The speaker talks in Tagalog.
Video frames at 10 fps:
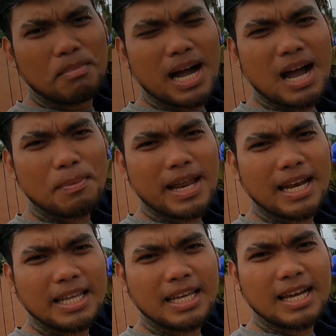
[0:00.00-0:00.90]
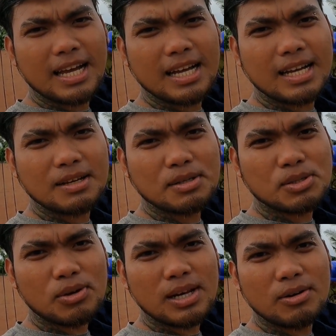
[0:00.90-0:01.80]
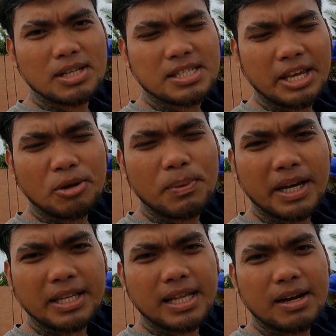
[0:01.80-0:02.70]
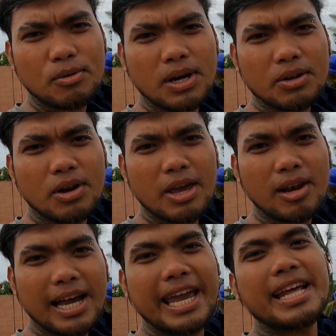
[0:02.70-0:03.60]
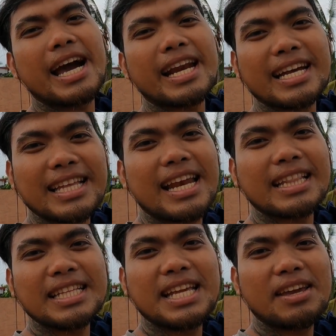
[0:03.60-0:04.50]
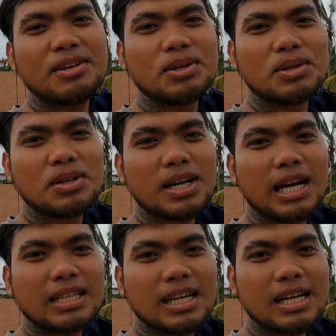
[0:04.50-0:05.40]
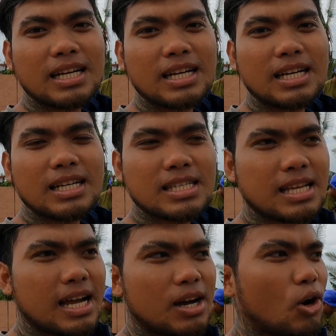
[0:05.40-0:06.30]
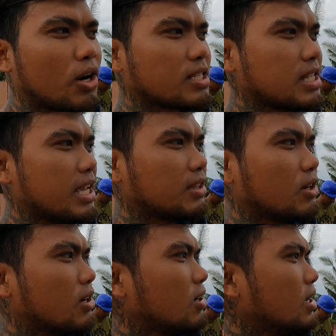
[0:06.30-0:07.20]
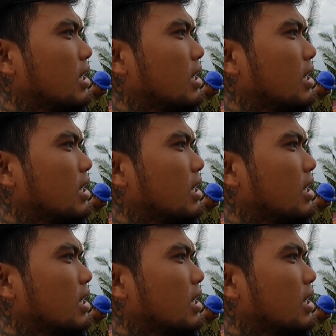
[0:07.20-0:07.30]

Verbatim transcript: Mga kapanalig, uh, gusto ko lang ulit sa inyo pakita kung ano na yung lagay ng karagatan natin ngayon. No? At uh, sa oras na ito,